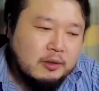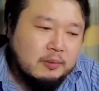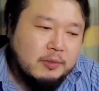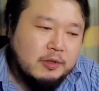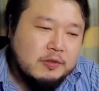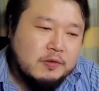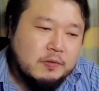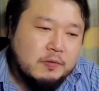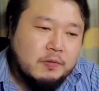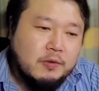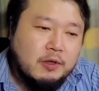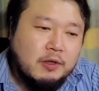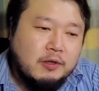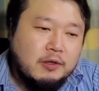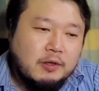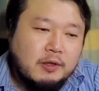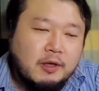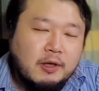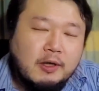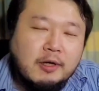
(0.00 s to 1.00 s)
まあそこら
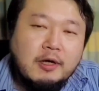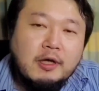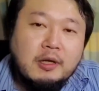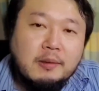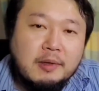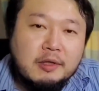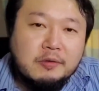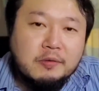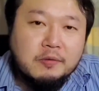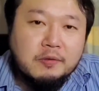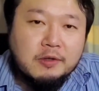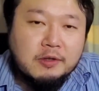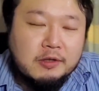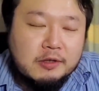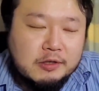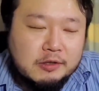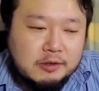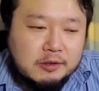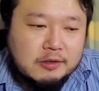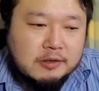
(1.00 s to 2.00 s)
辺で考えればという
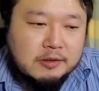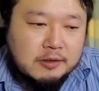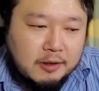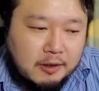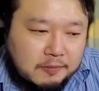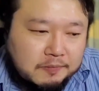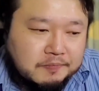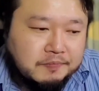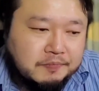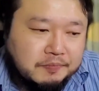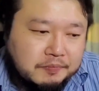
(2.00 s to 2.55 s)
話ですが。